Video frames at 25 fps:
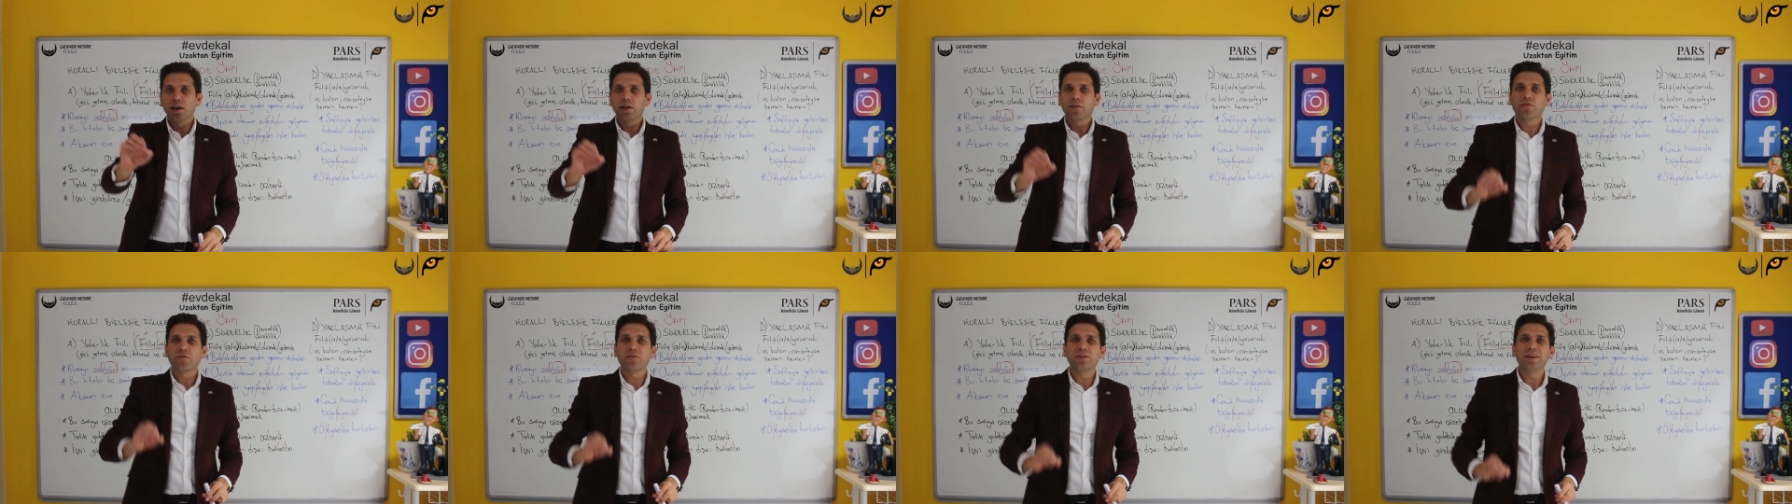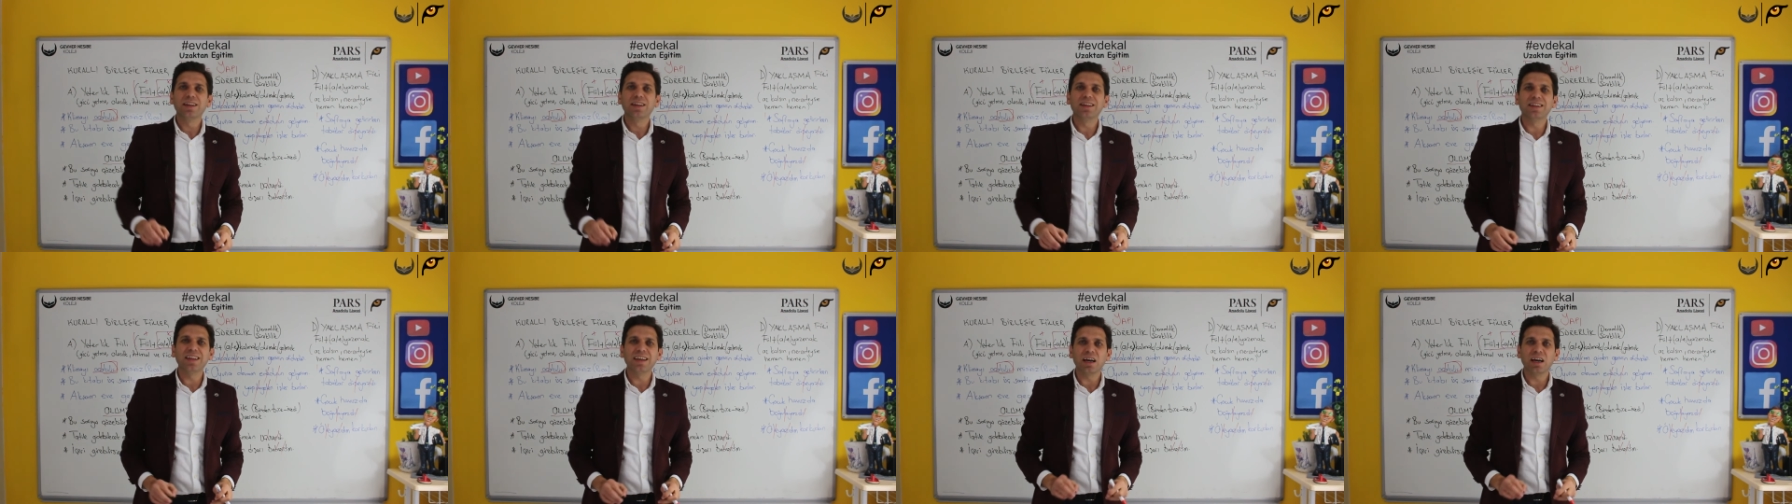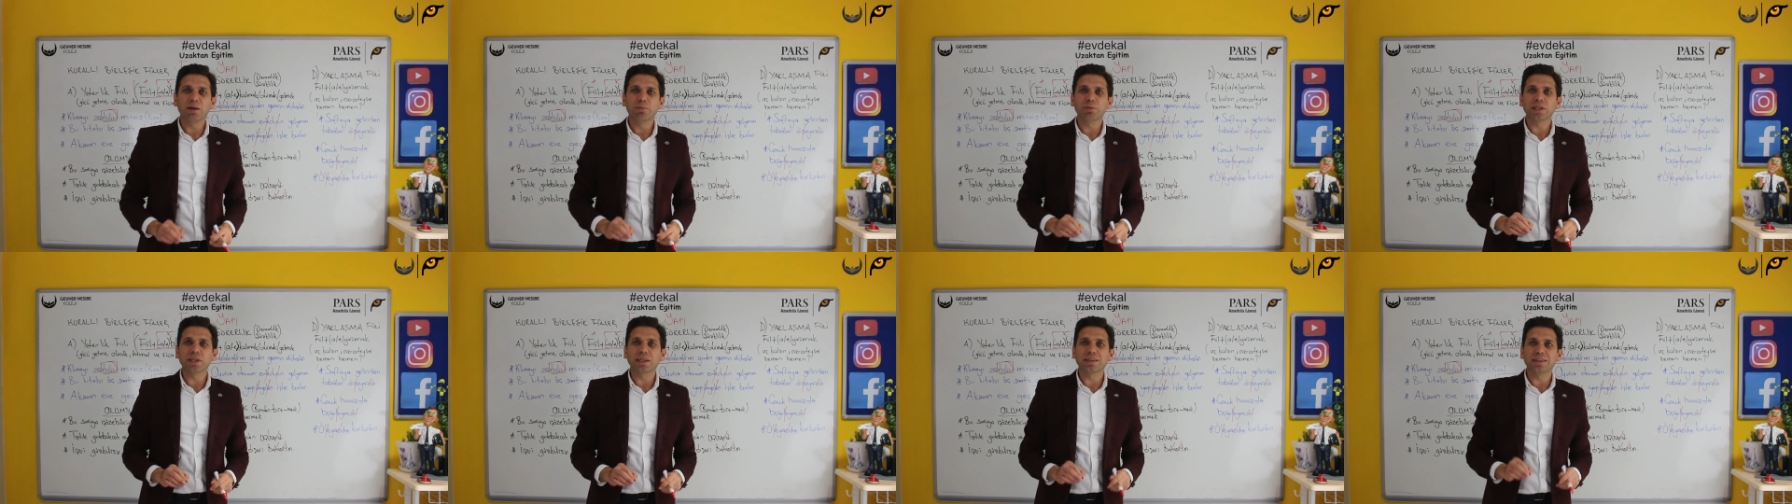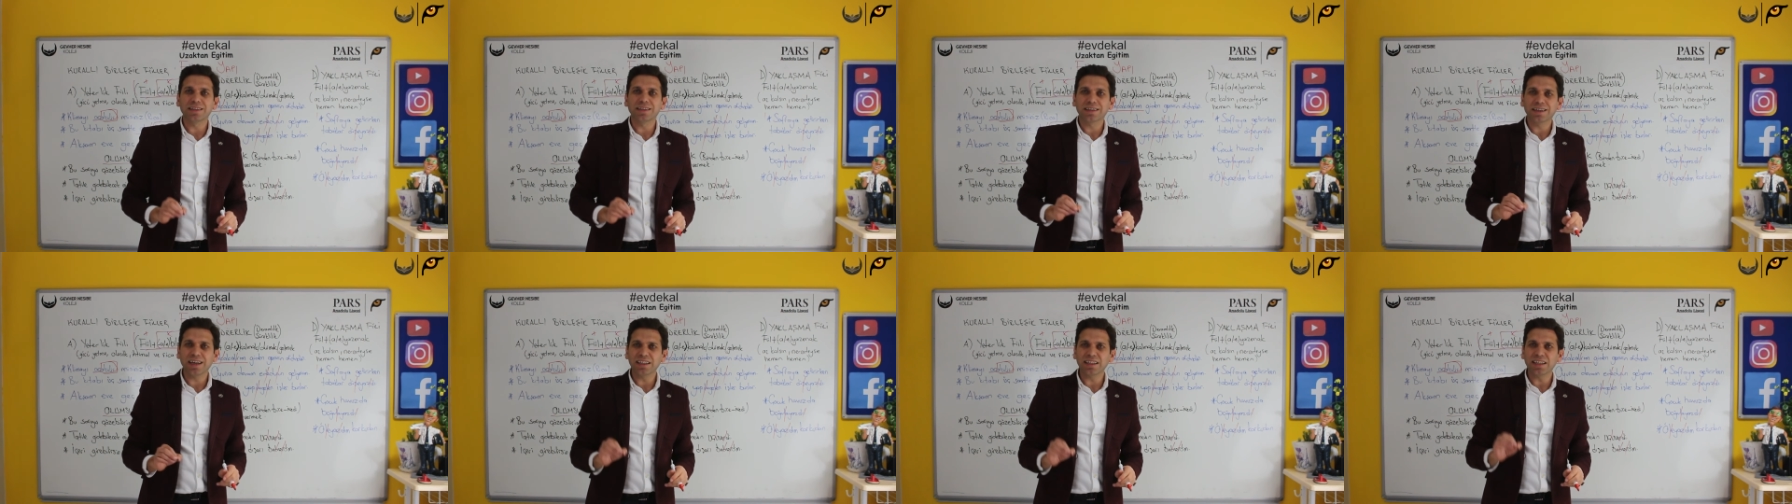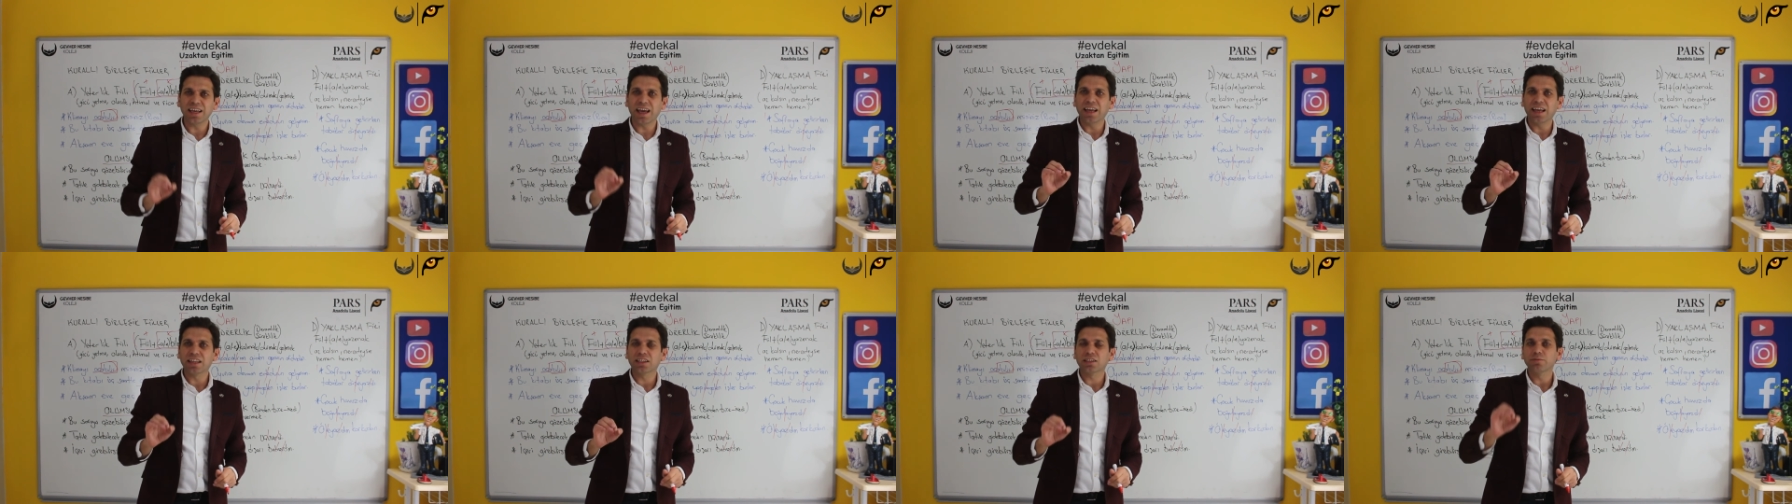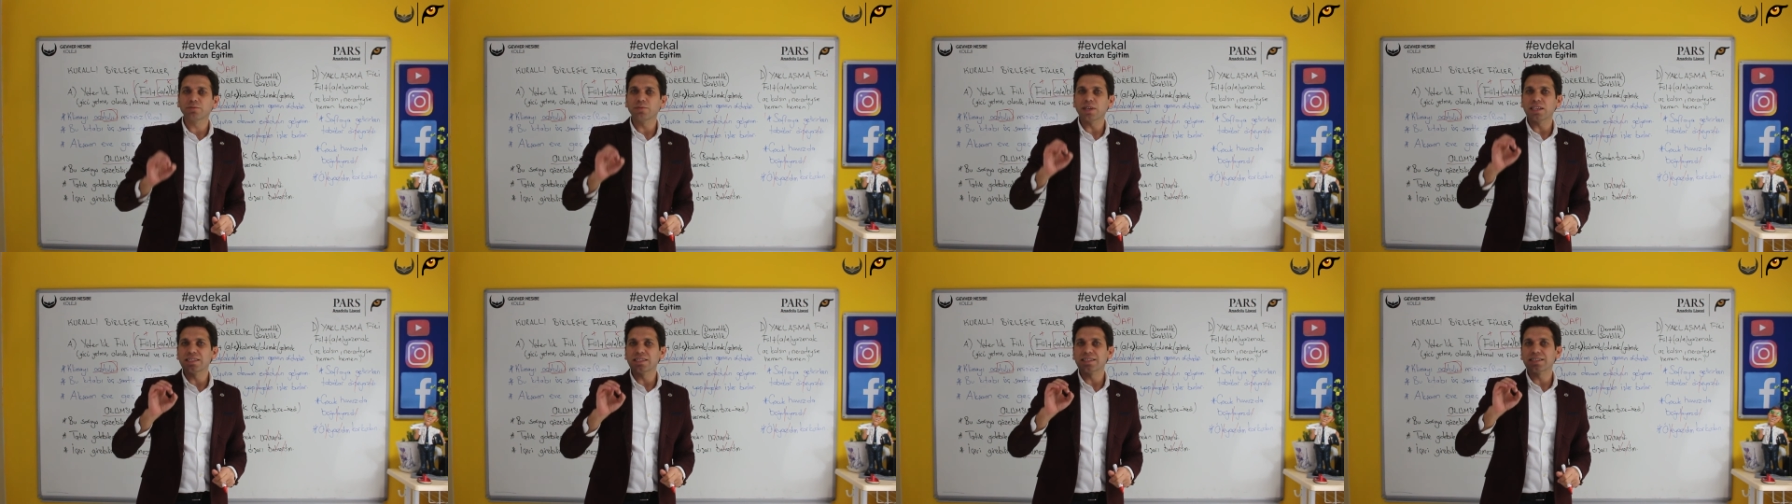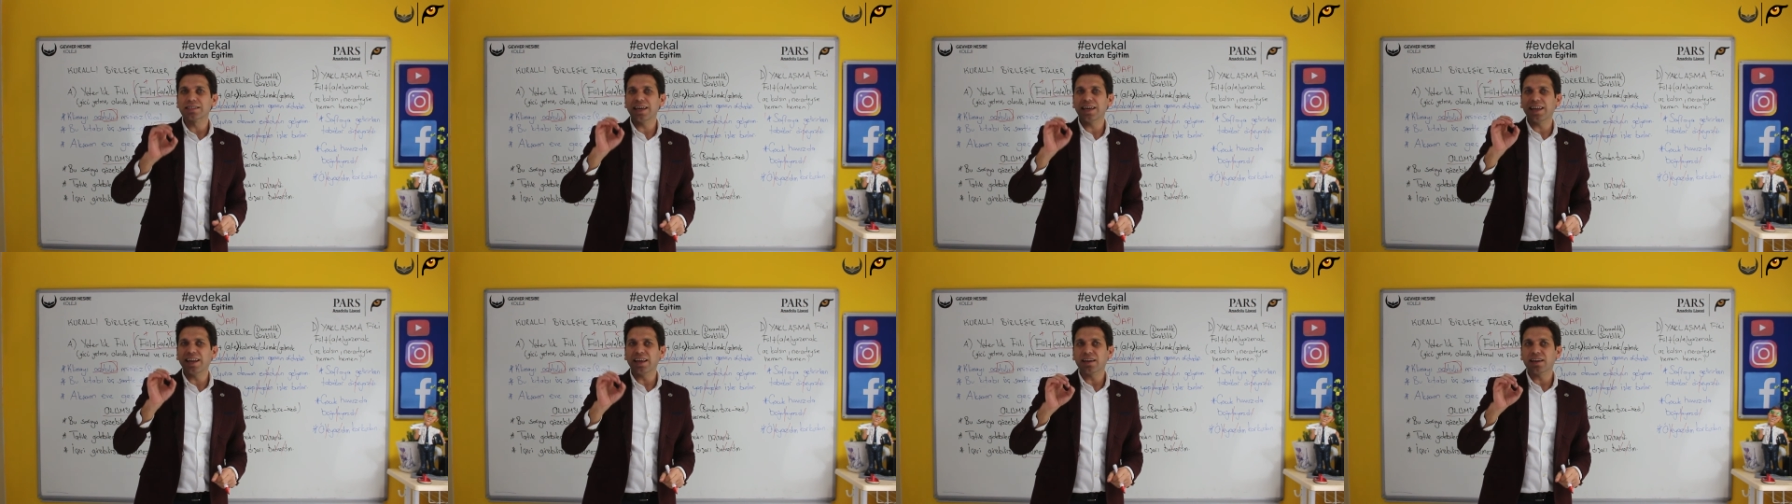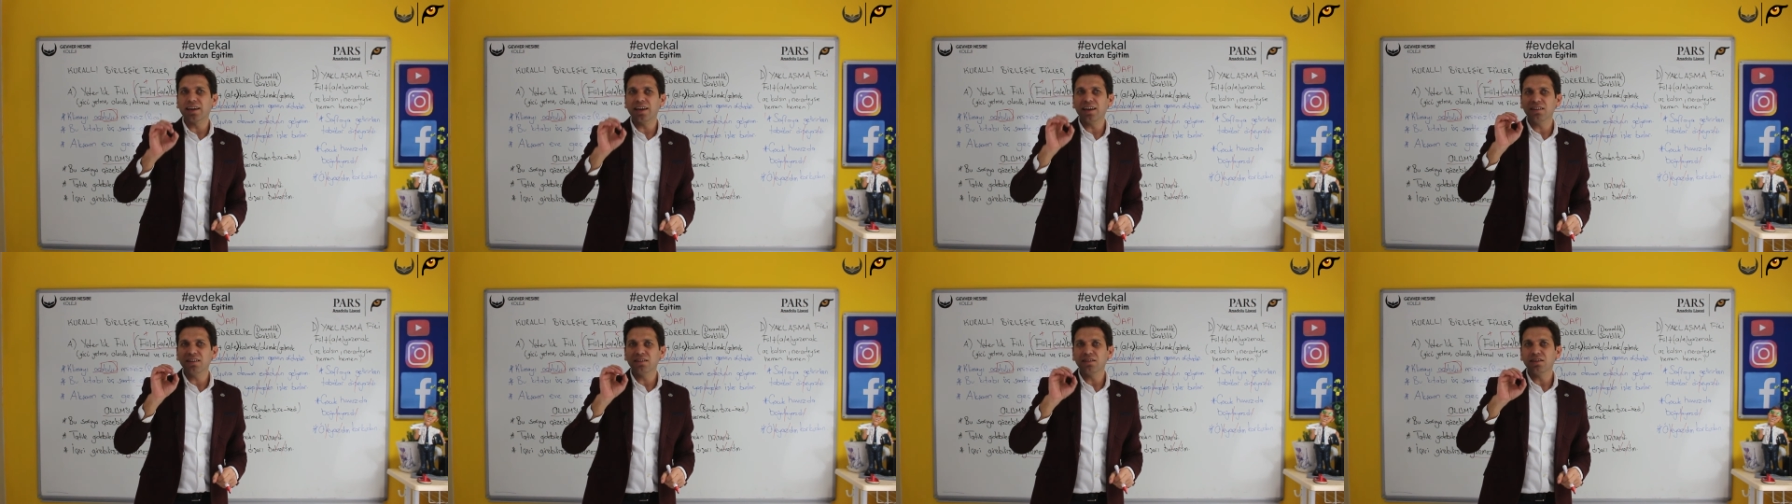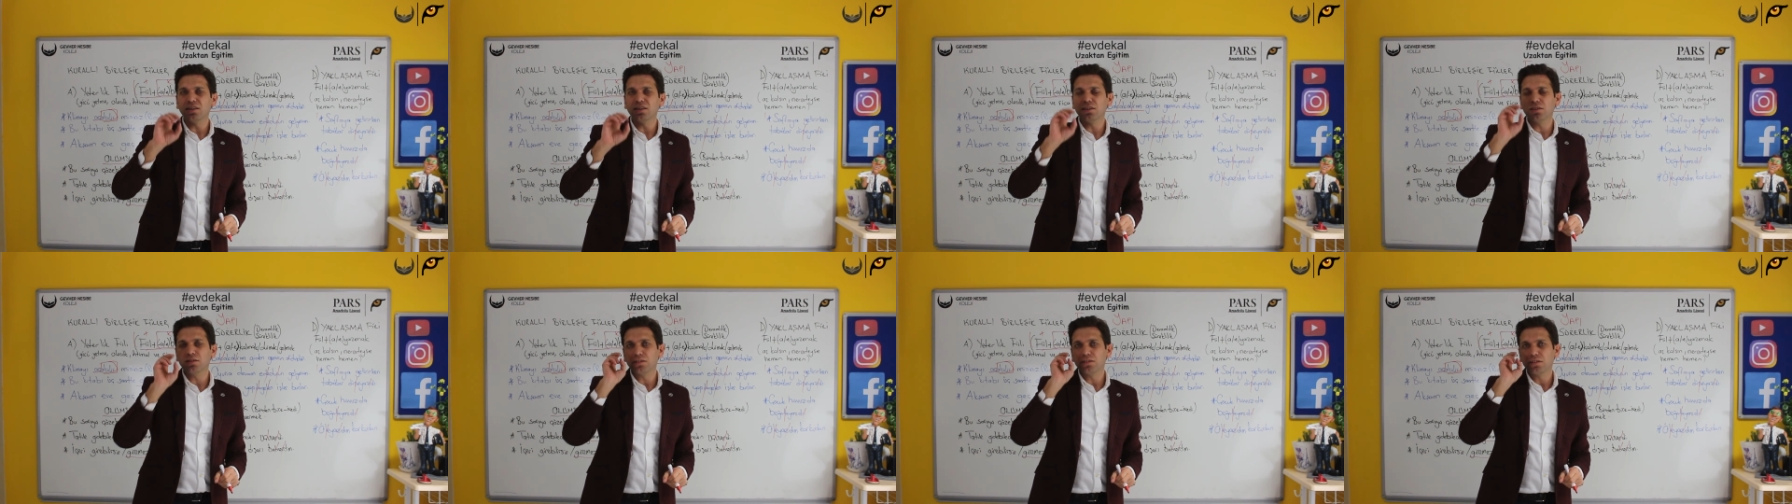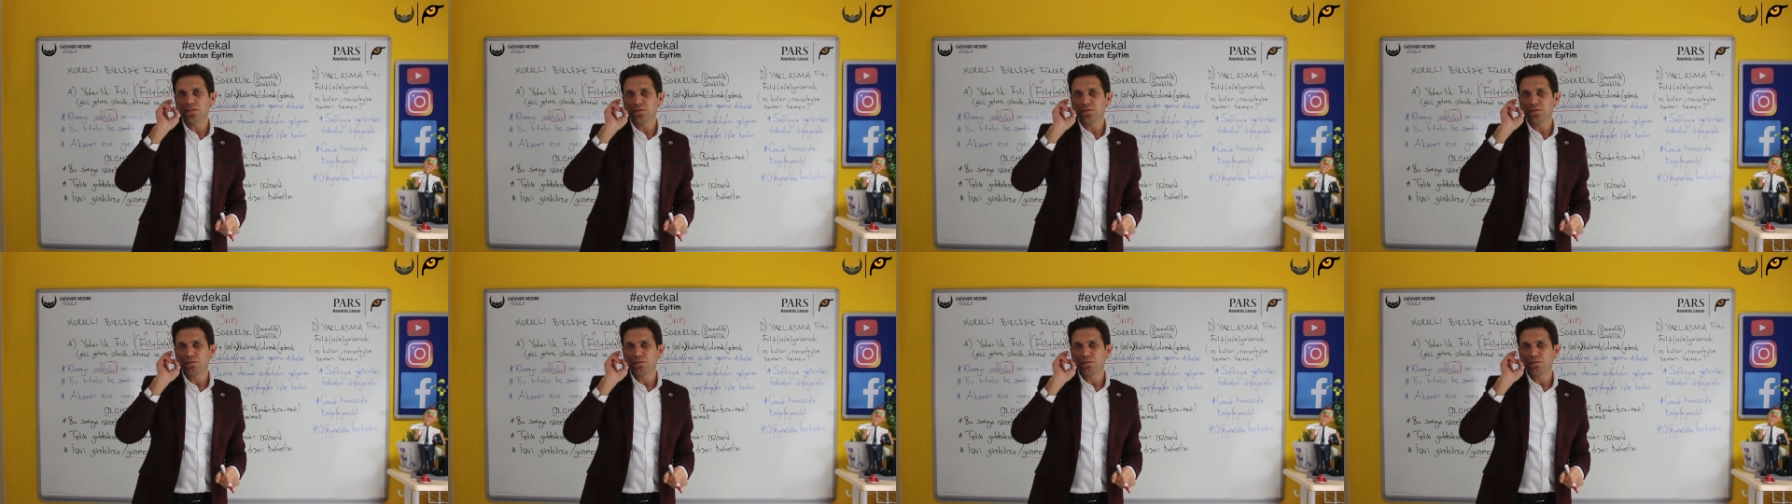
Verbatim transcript: Fiilde yapıda dikkat etmeniz gereken